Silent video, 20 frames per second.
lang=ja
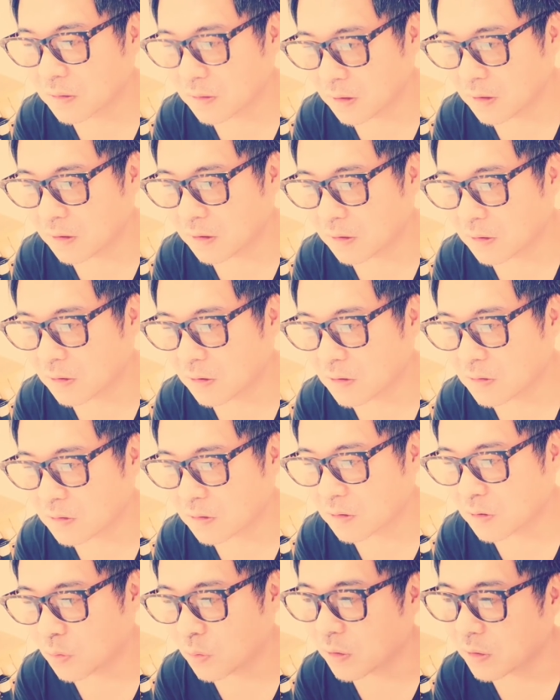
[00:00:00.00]
ね、会
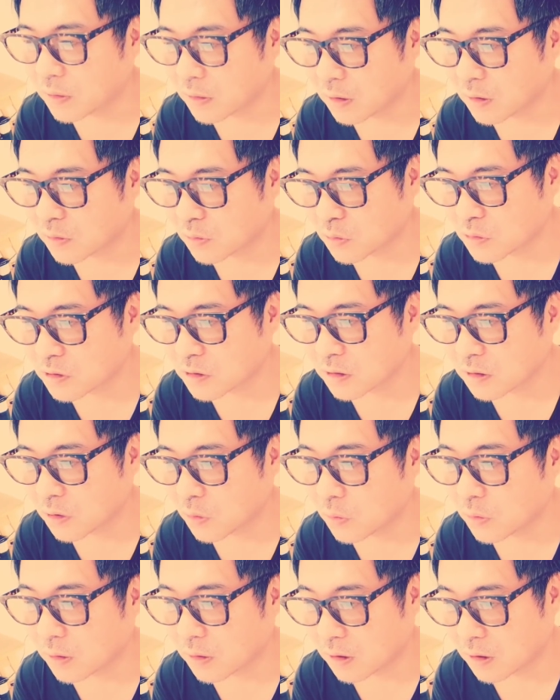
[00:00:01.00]
社だろうがな、組織
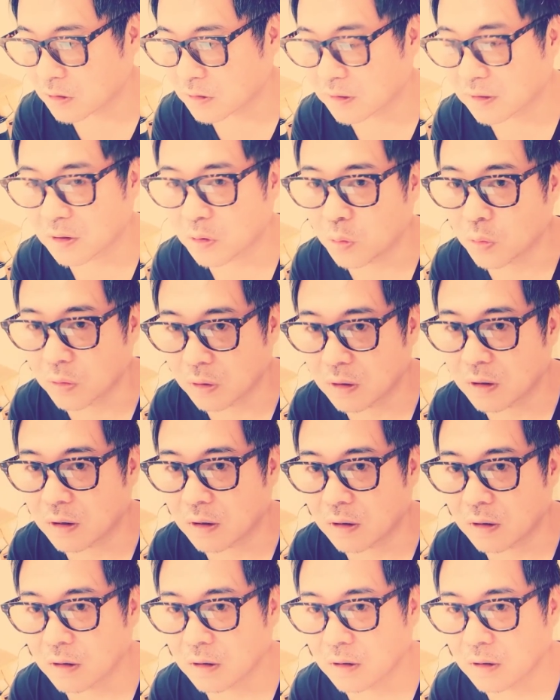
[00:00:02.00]
だろうが会社だろうが、